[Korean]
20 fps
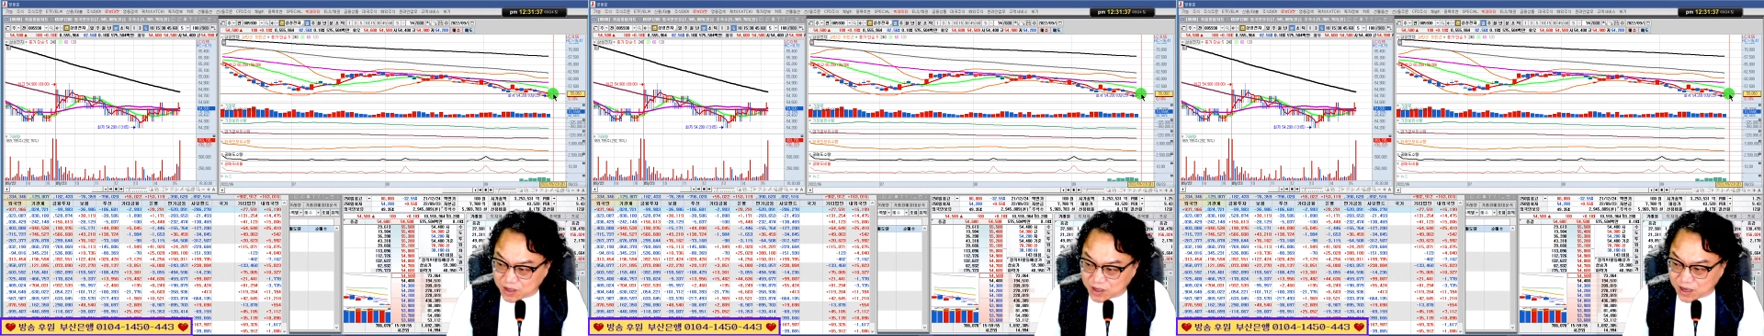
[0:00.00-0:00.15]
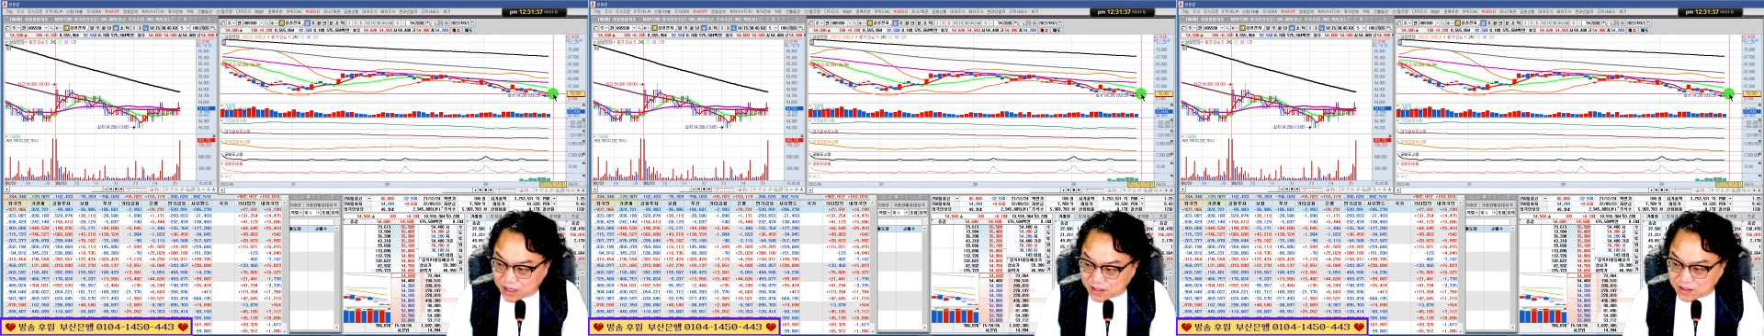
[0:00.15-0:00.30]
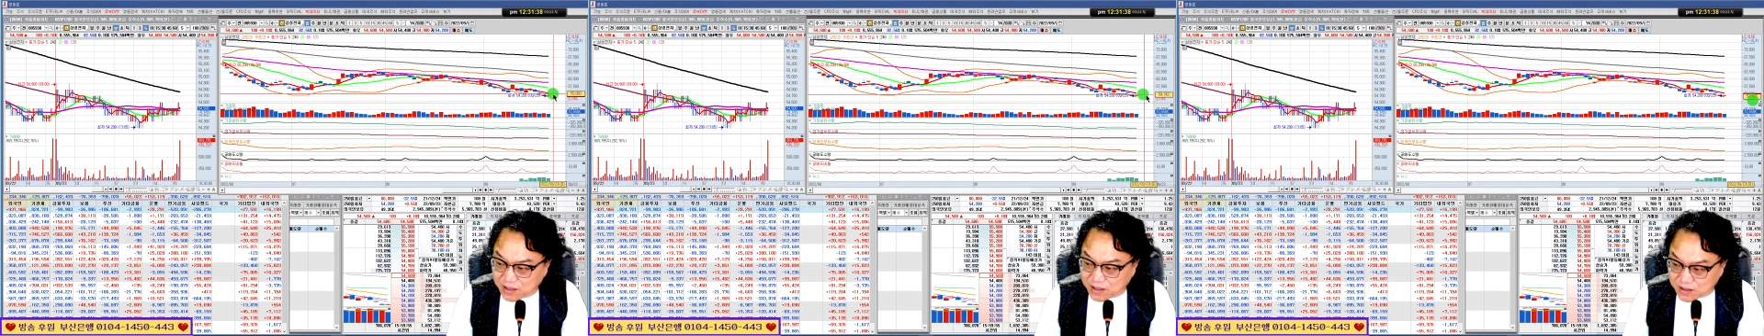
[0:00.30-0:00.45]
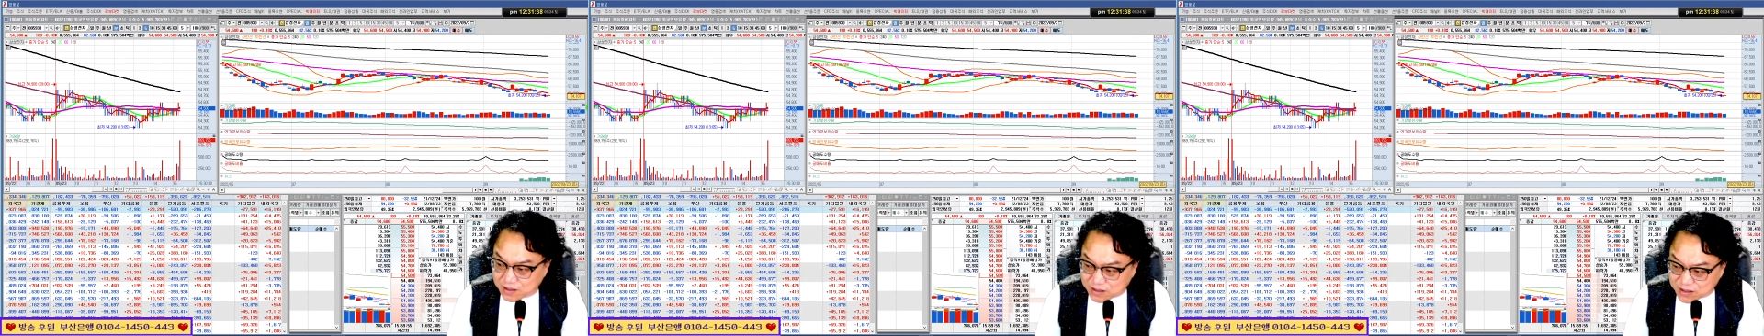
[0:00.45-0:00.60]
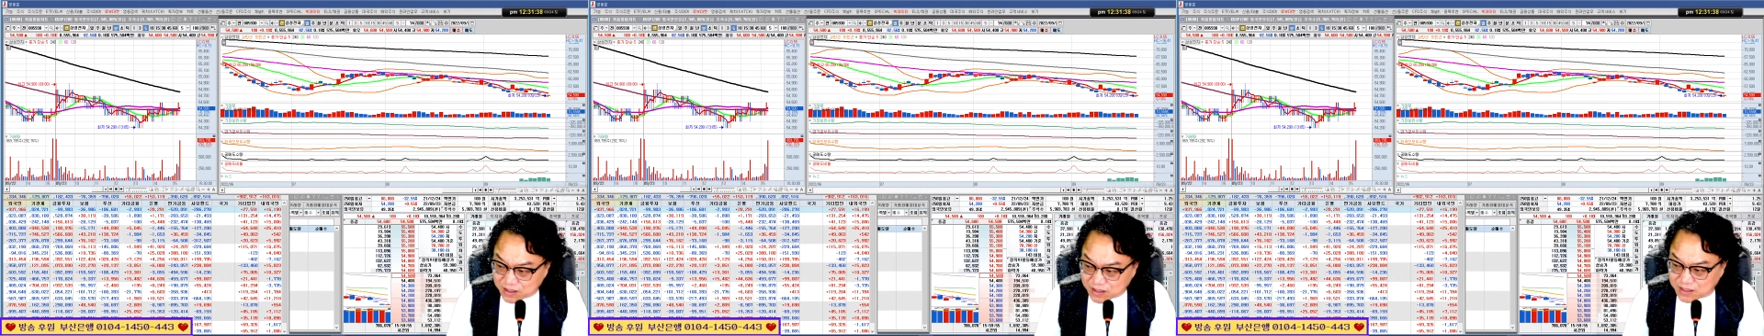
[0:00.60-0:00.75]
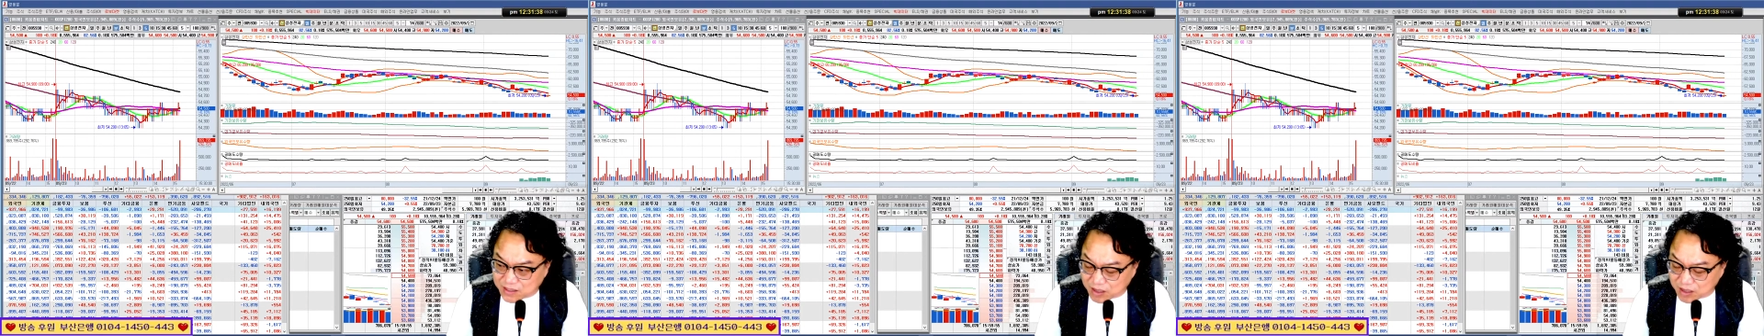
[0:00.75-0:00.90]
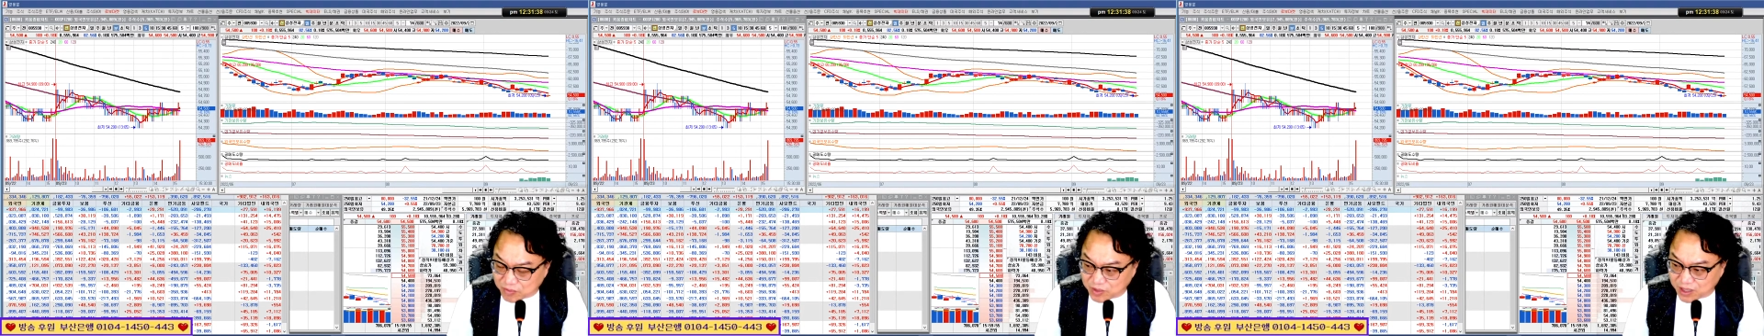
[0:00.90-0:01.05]
아니다 그렇게
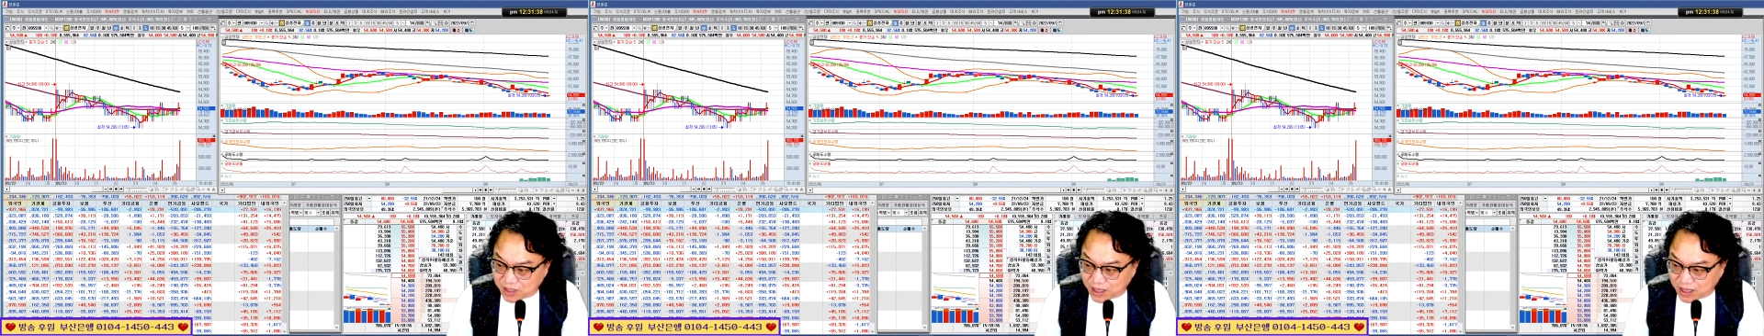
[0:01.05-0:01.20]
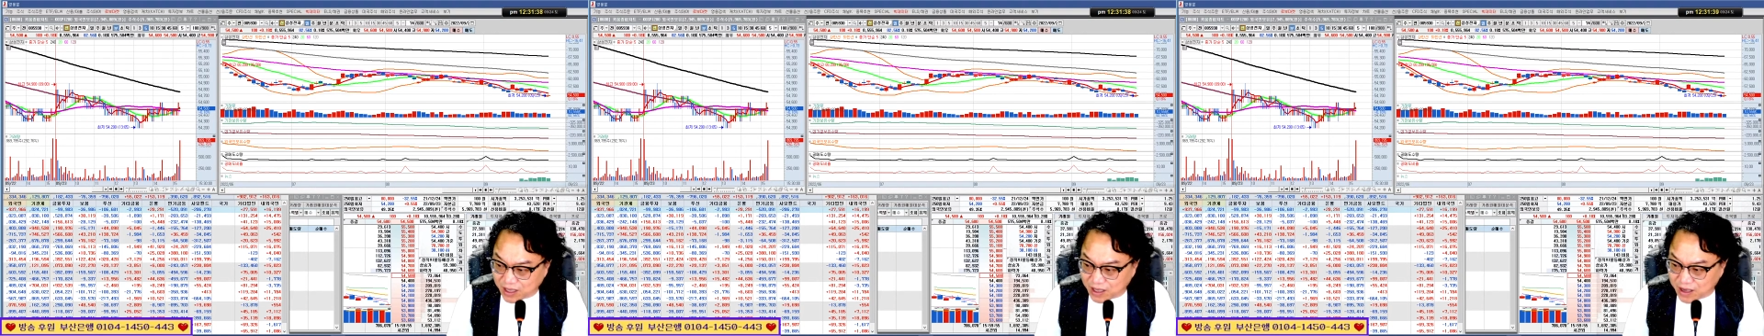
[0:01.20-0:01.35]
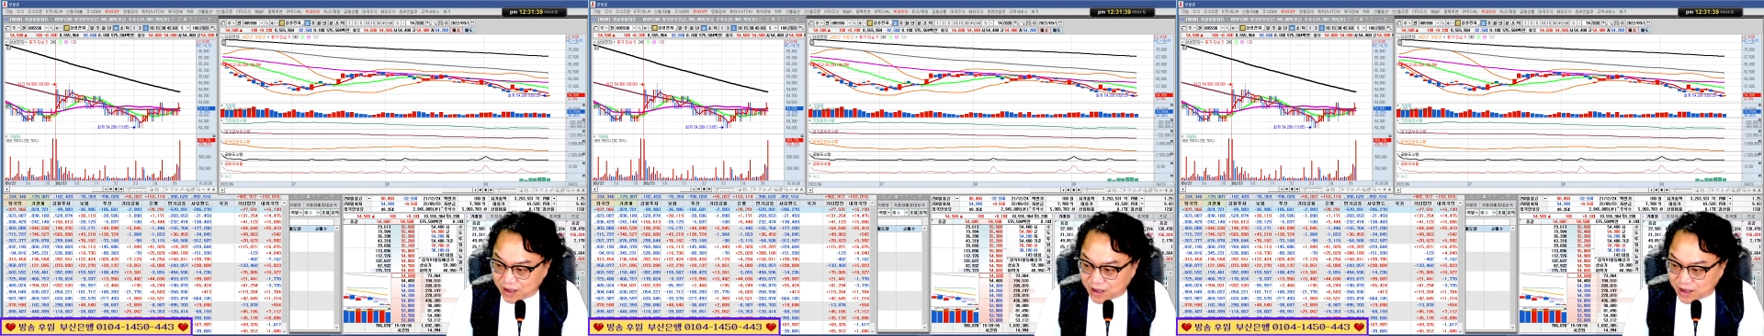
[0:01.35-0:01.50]
생각합니다.